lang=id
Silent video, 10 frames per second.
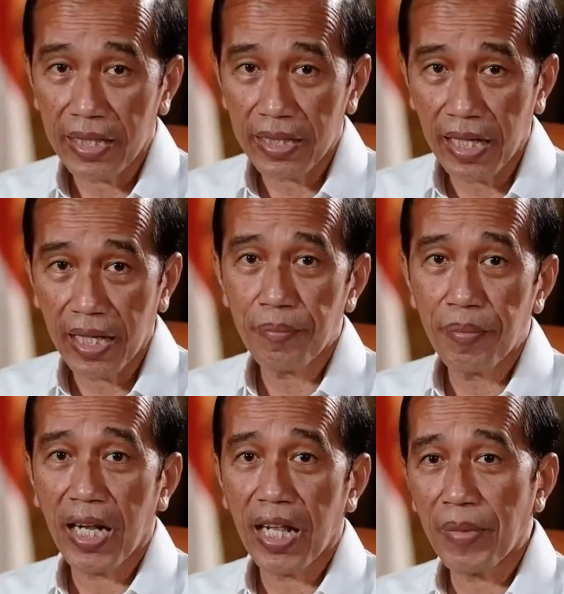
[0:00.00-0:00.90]

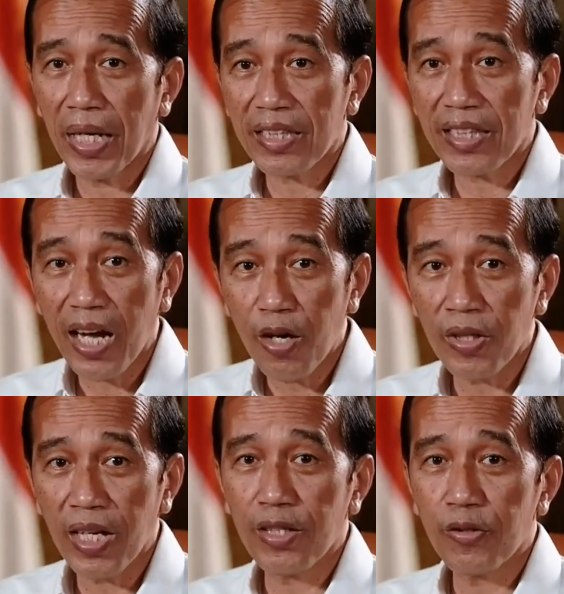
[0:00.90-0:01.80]
Karena pengalaman
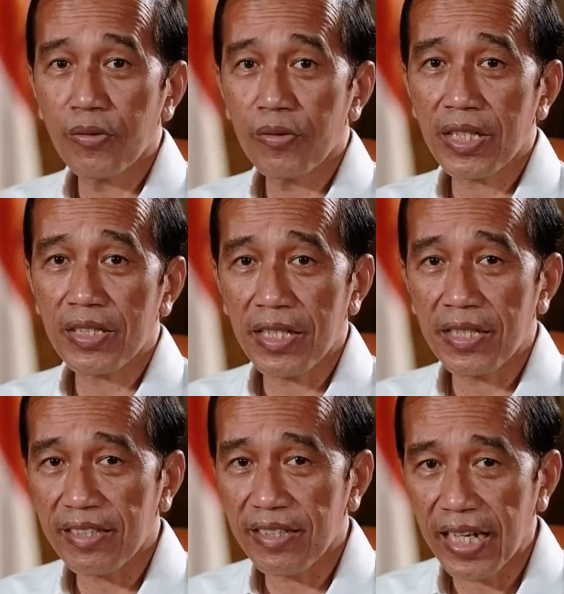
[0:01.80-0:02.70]
tahun lalu
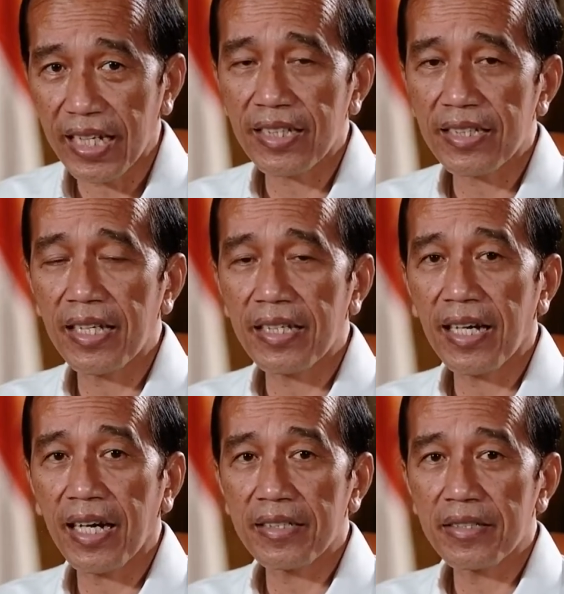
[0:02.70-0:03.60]
terjadi tren
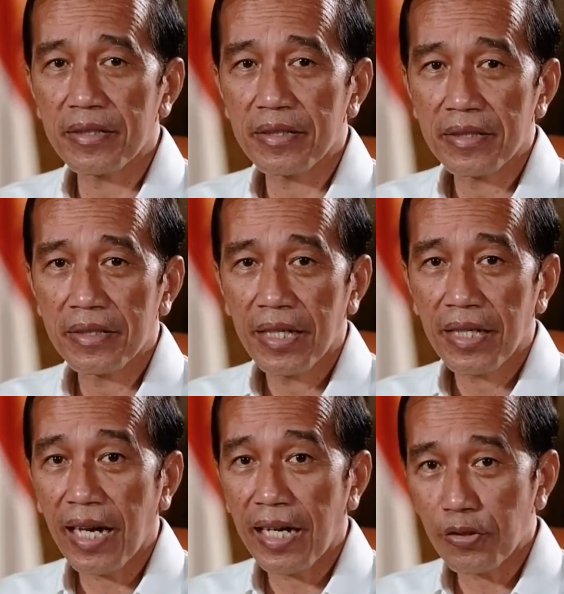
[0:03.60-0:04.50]
kenaikan
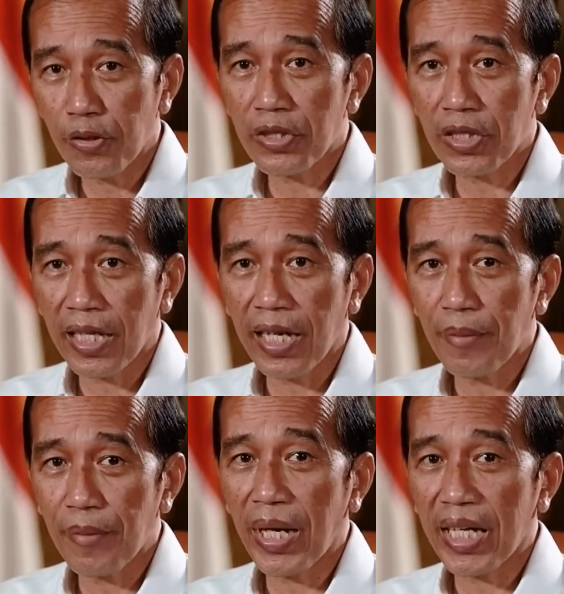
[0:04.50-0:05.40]
kasus
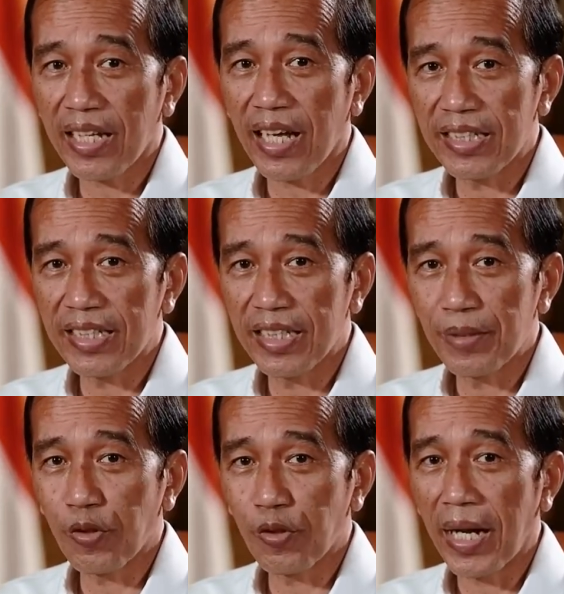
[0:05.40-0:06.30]
setelah empat kali
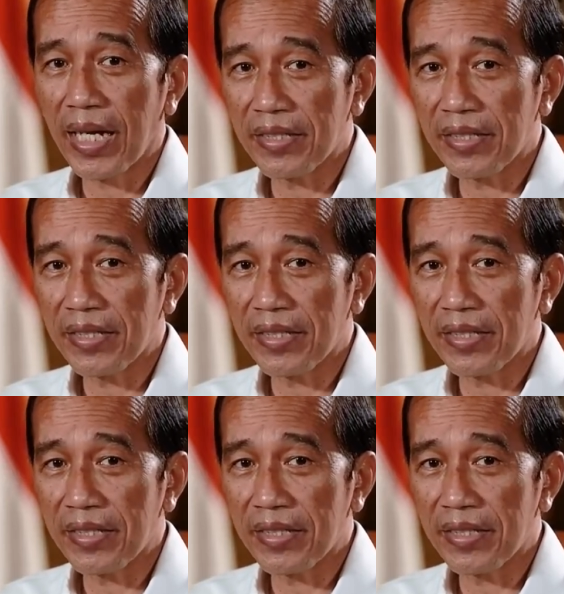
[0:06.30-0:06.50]
libur